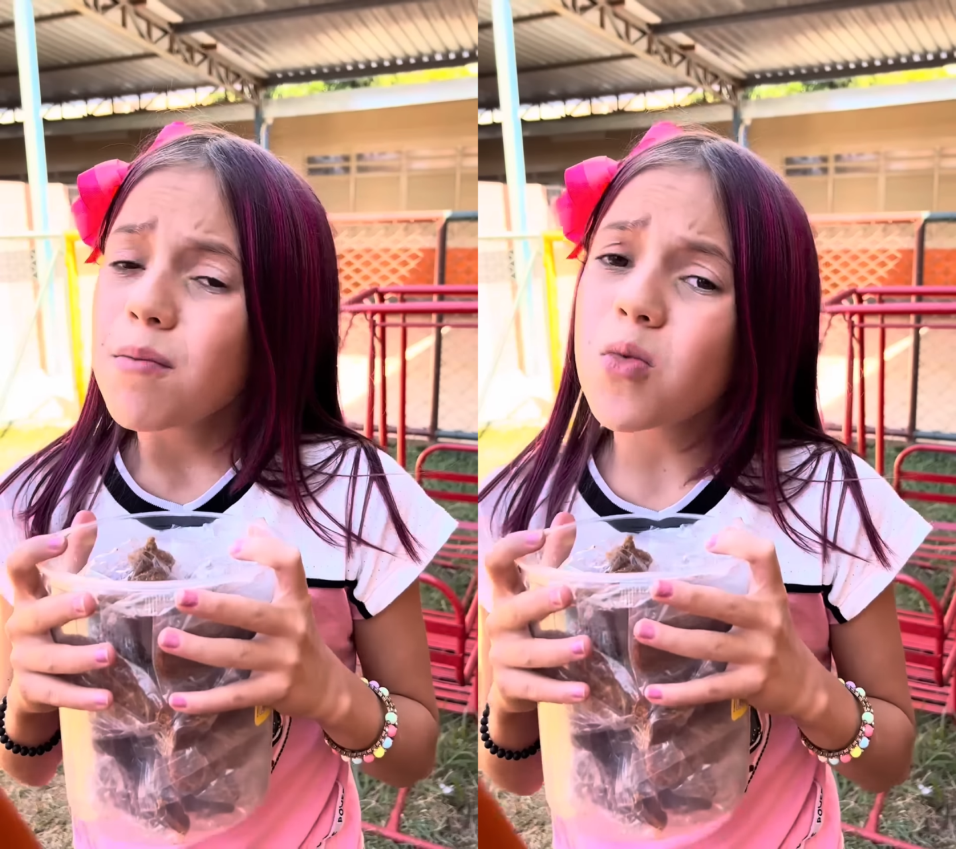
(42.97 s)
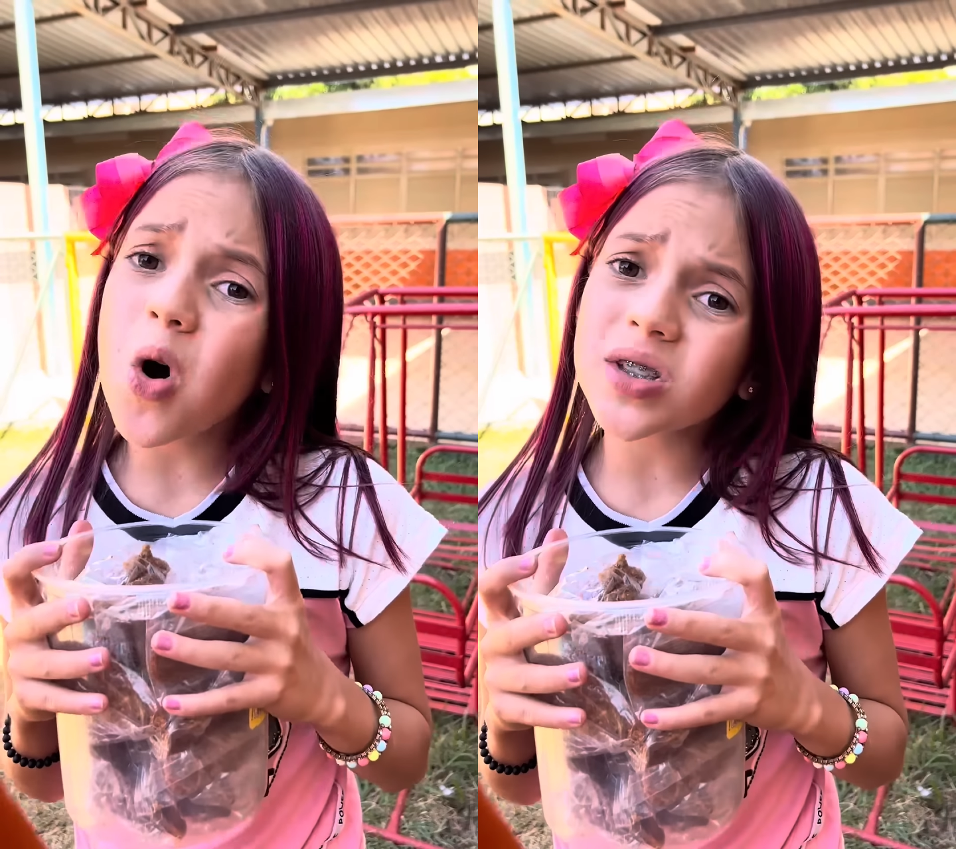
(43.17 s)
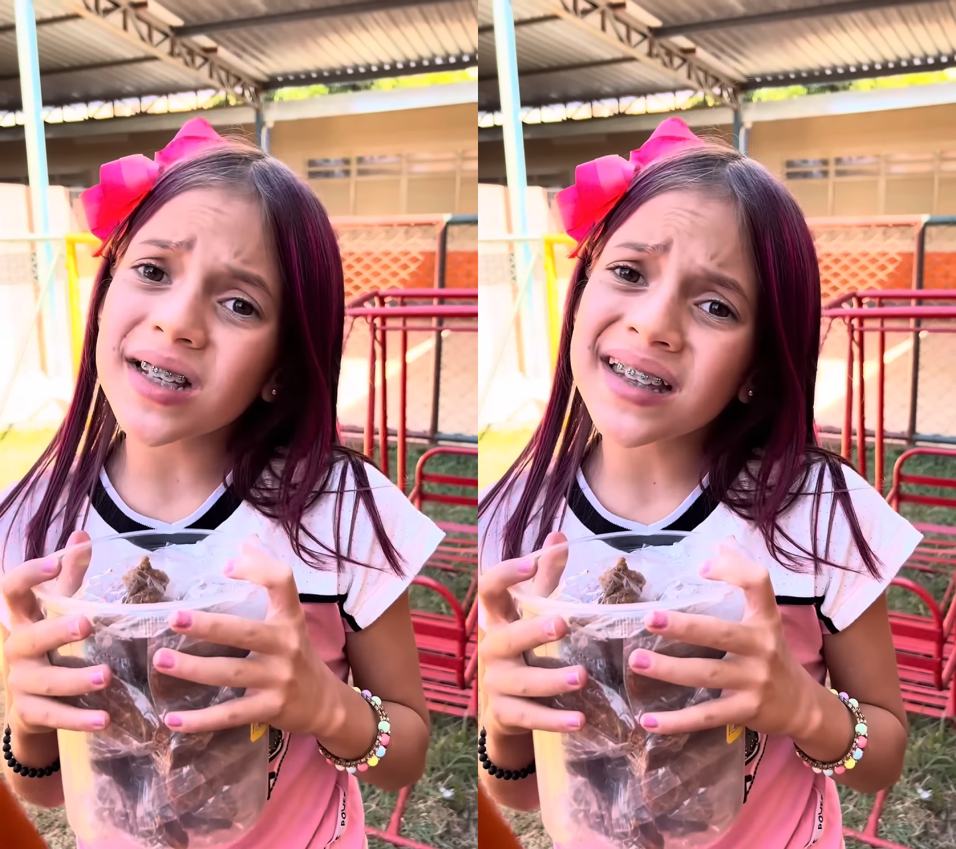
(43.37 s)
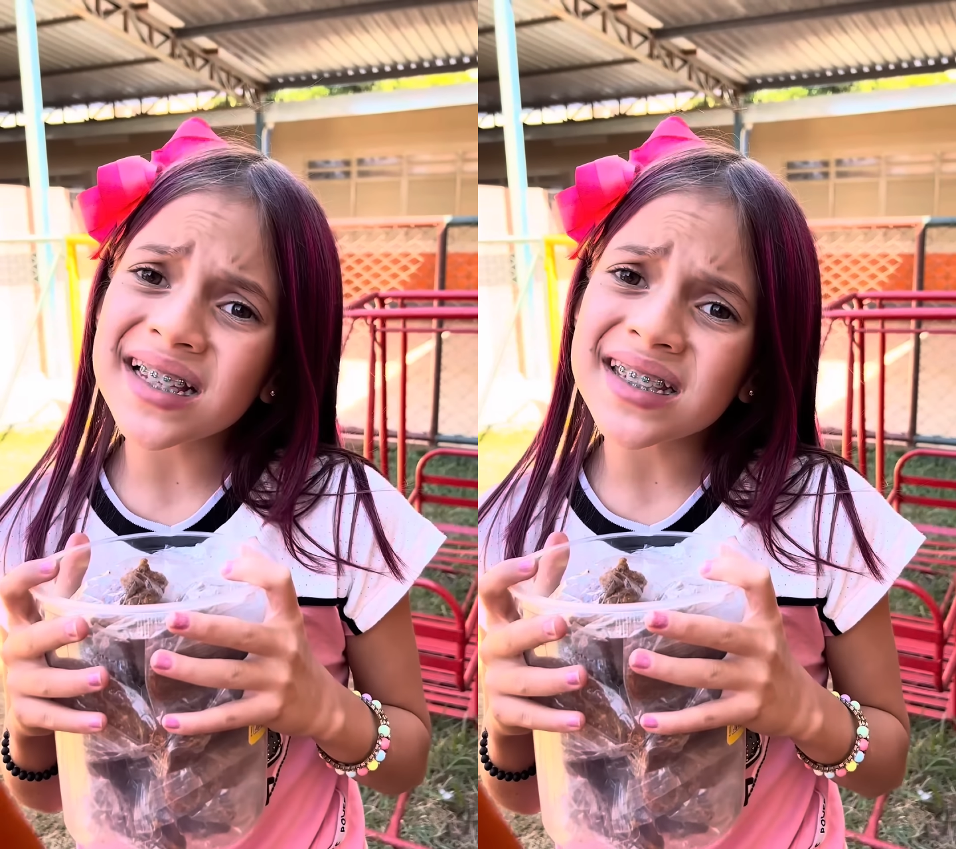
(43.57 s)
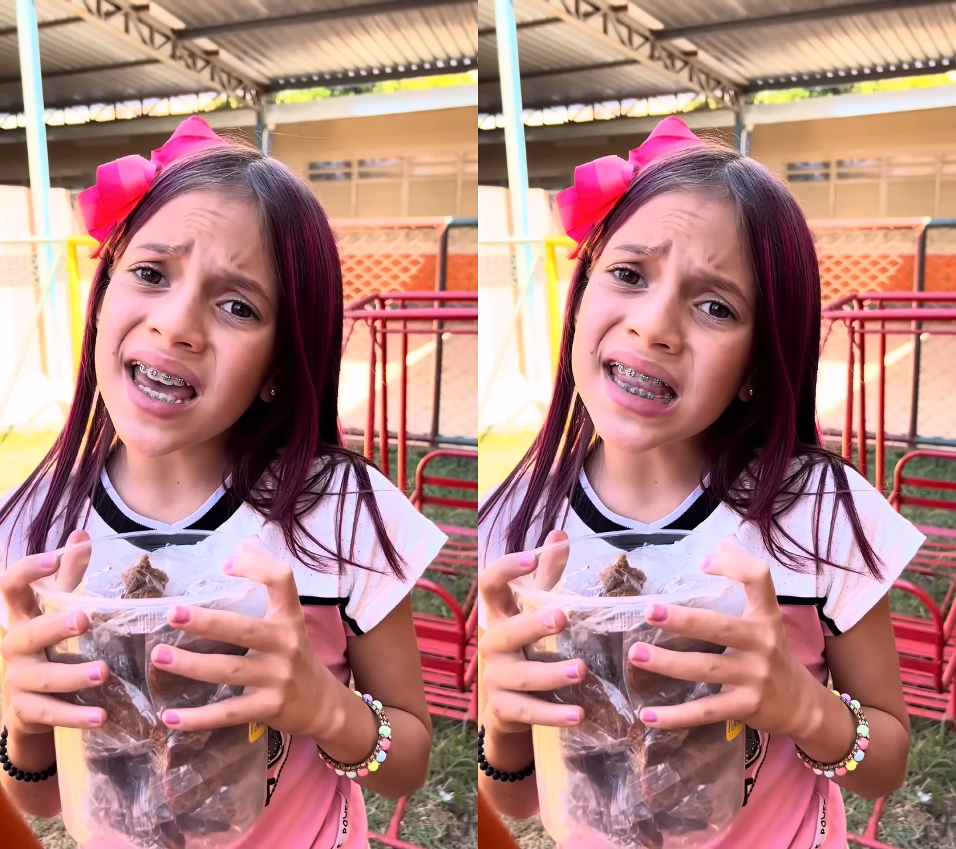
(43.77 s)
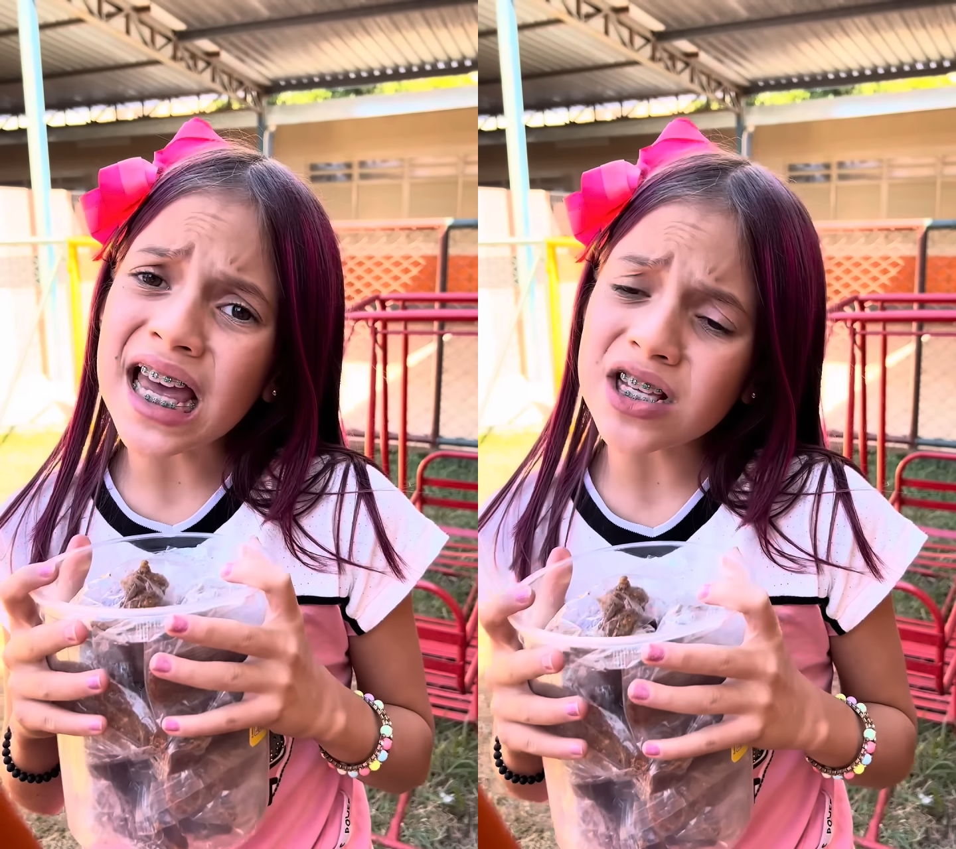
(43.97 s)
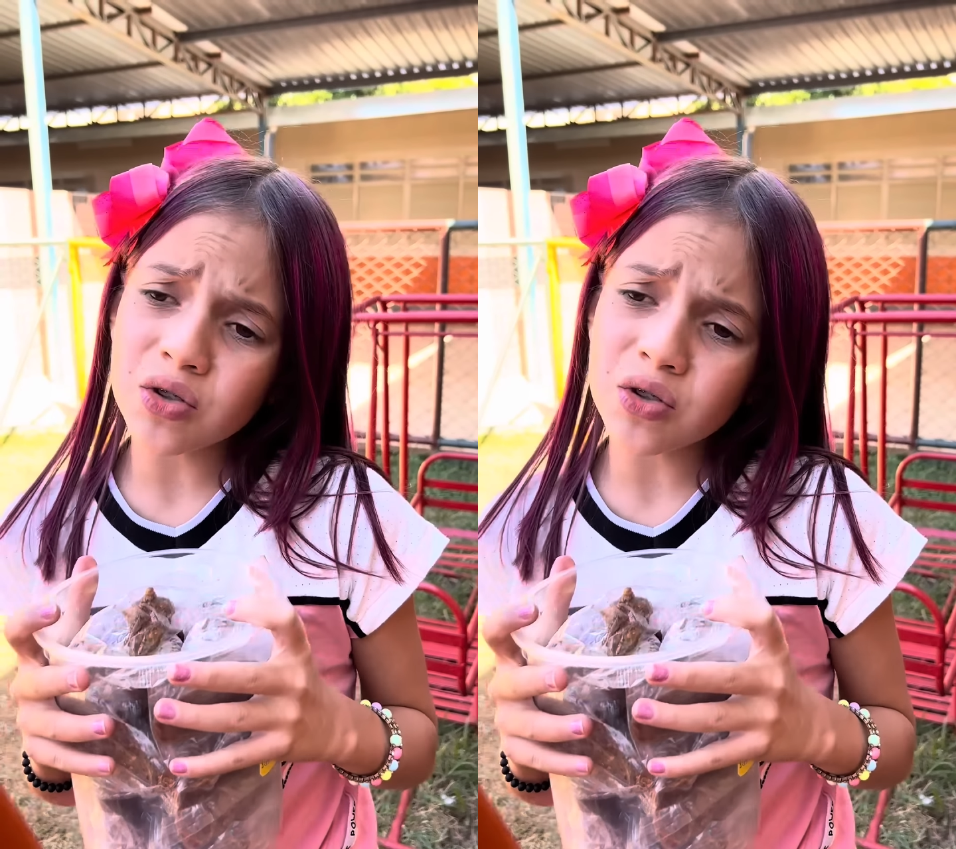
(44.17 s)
Moça, tem certeza?